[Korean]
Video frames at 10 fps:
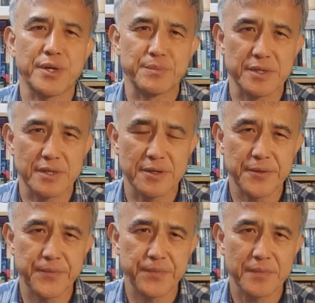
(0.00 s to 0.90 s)
합니다.
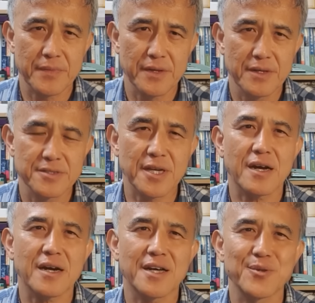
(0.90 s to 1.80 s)

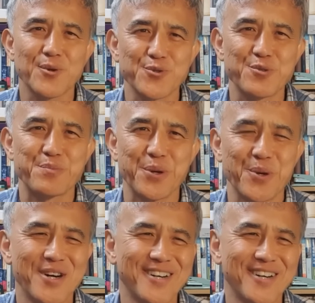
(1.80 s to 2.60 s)
착한 홍준표.